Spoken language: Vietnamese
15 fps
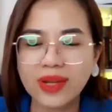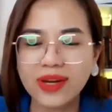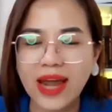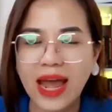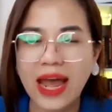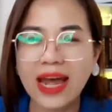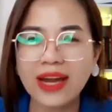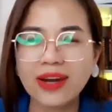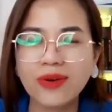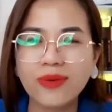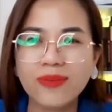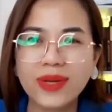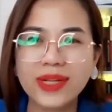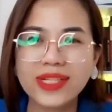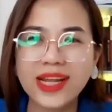cho đã
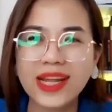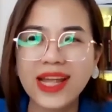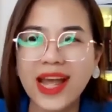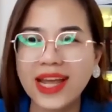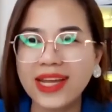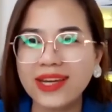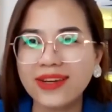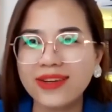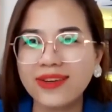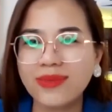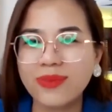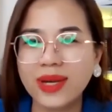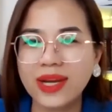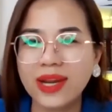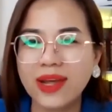rồi mình thấy hay rồi
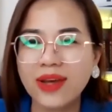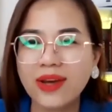mình